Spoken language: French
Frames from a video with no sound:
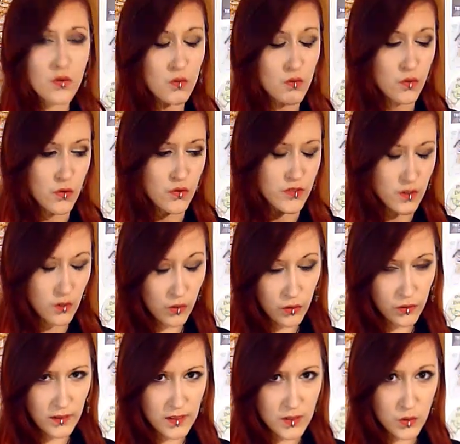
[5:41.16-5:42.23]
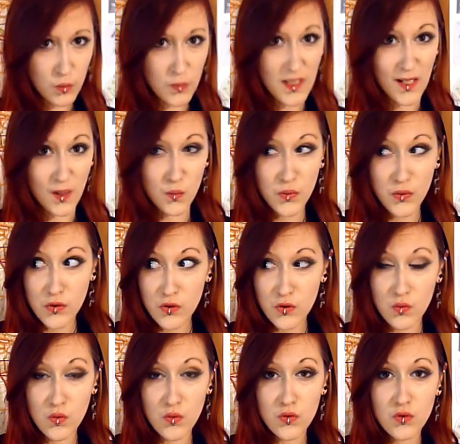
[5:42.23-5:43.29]
Euh, j'ai encore une question, mais elle est un peu
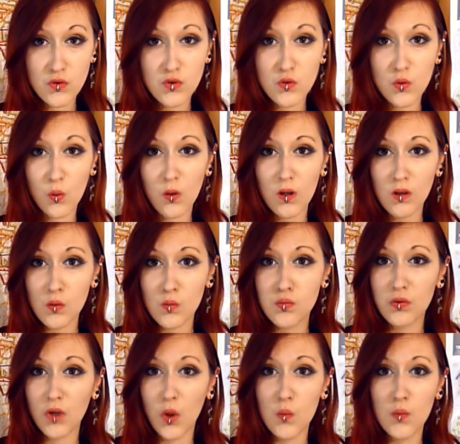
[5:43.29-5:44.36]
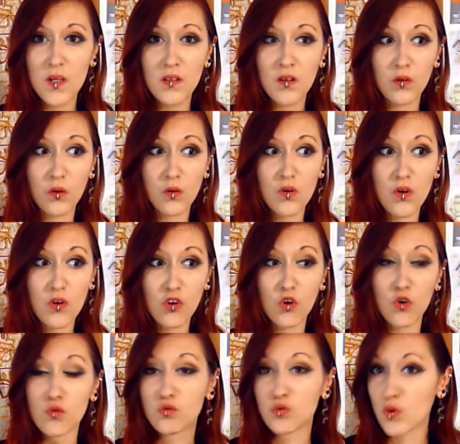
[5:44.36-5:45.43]
chelou. Tu crois qu'on pourrait oublier notre
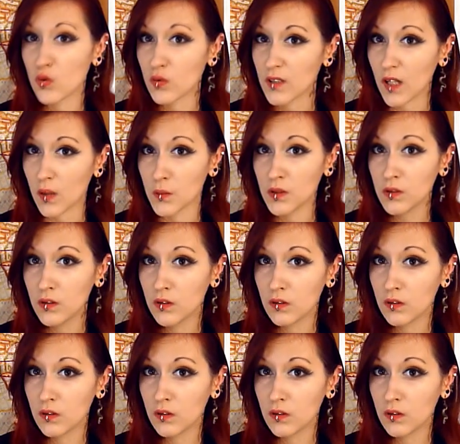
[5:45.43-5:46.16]
langue volontairement